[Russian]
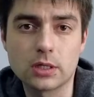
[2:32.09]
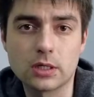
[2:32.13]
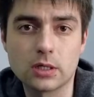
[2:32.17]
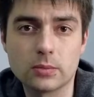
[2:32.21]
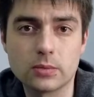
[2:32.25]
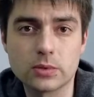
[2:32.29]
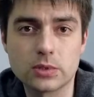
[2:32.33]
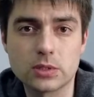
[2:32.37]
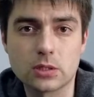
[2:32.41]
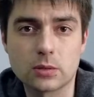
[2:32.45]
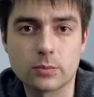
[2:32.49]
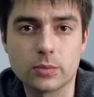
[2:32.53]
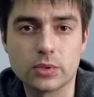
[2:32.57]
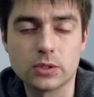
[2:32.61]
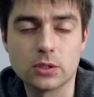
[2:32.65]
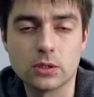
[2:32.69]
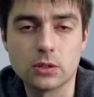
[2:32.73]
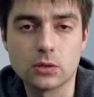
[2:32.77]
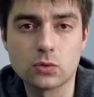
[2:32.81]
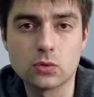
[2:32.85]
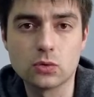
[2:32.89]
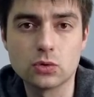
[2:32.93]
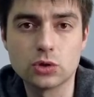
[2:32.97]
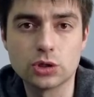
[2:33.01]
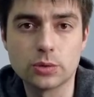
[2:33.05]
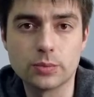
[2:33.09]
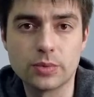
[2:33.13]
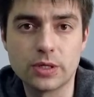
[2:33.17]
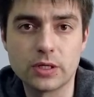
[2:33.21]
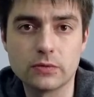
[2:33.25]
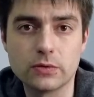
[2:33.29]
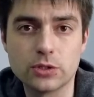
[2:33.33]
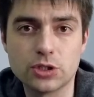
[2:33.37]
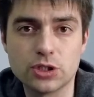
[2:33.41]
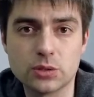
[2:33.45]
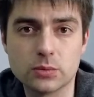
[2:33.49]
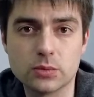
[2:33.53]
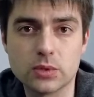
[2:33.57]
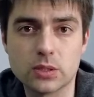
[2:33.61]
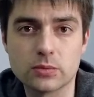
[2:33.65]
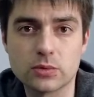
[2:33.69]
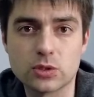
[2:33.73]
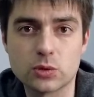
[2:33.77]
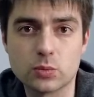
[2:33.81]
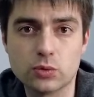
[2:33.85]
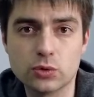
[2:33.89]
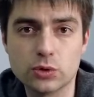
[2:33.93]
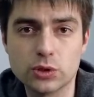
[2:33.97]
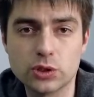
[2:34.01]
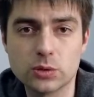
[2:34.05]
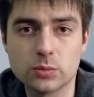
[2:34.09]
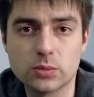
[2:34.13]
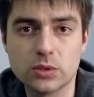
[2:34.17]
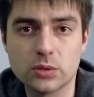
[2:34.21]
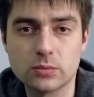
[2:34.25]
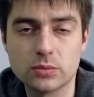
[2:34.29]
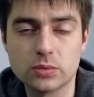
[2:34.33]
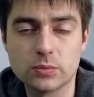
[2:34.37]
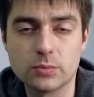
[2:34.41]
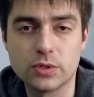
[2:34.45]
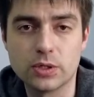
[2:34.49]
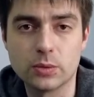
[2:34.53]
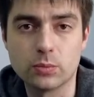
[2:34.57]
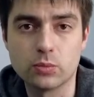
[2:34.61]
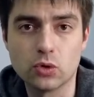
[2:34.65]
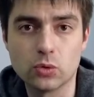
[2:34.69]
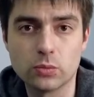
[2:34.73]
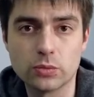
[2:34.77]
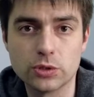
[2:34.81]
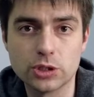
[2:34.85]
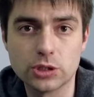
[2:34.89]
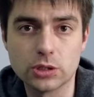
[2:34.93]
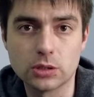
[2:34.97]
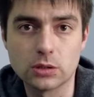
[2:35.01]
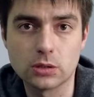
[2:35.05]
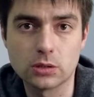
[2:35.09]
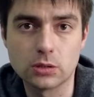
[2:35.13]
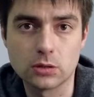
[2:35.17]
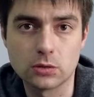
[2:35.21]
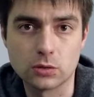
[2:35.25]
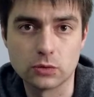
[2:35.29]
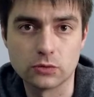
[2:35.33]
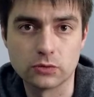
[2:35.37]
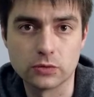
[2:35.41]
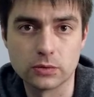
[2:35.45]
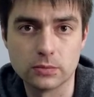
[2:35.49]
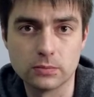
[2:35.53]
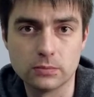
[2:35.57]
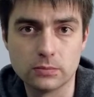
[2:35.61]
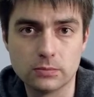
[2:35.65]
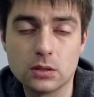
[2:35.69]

крепится к потолку уже привычным нам способом при помощи анкеров.